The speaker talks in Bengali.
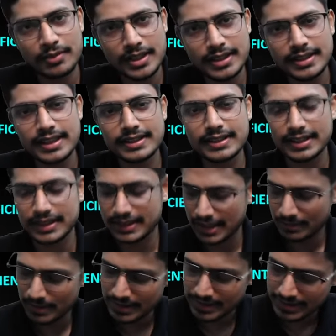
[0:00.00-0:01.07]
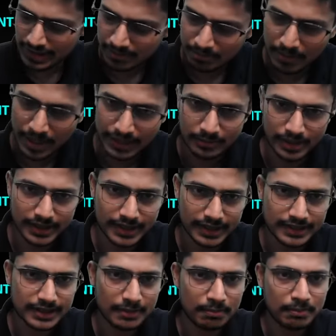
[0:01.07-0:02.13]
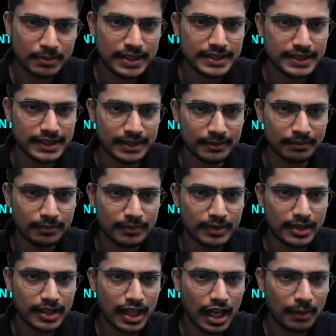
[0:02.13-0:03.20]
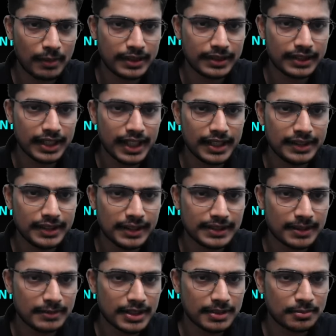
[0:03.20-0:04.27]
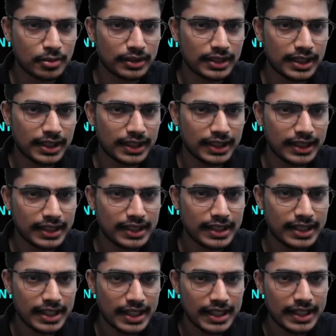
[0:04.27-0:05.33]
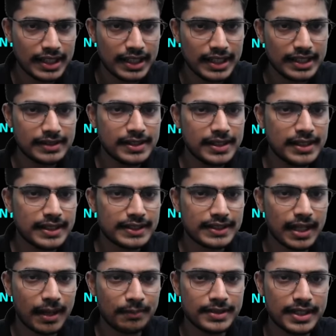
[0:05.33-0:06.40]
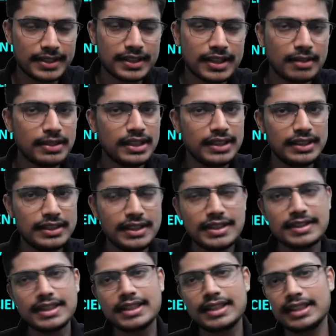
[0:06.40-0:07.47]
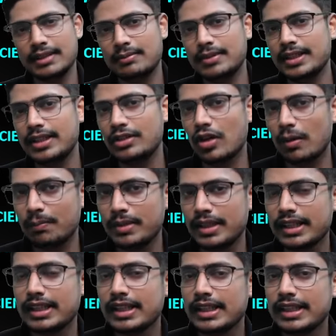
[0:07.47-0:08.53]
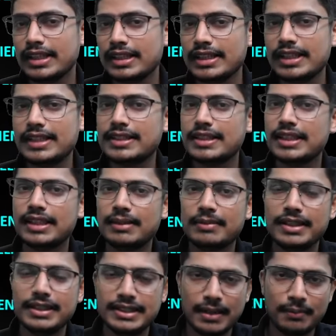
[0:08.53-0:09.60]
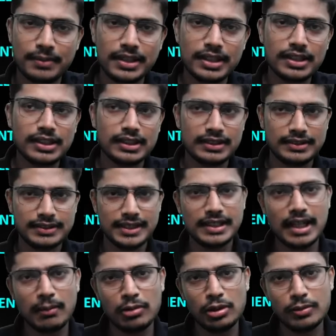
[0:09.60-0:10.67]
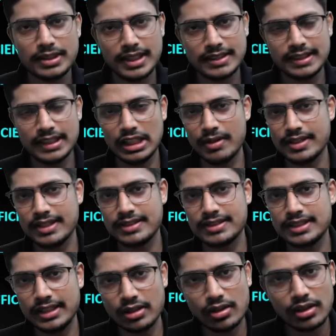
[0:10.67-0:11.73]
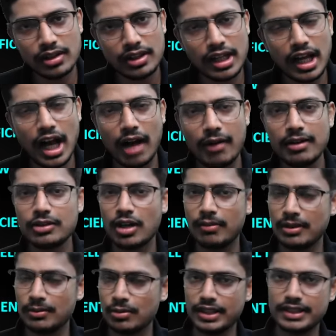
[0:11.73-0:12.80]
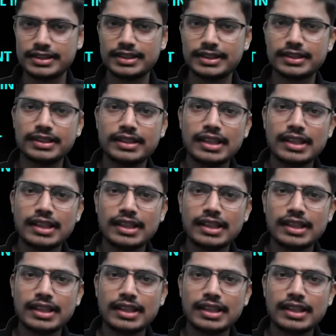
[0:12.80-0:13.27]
ফিজিক্স কেমিস্ট্রি ম্যাথামেটিক্স পিসিএম আমাদের এই তিনটে সাবজেক্ট পড়তে লাগবে এই তিনটে সাবজেক্টের আমি ইচ অ্যান্ড এভরি টপিক ইচ অ্যান্ড এভরি চ্যাপ্টার যে ডাব্লিউ যে সিলেবাসে ছিল আমি সবই পড়েছি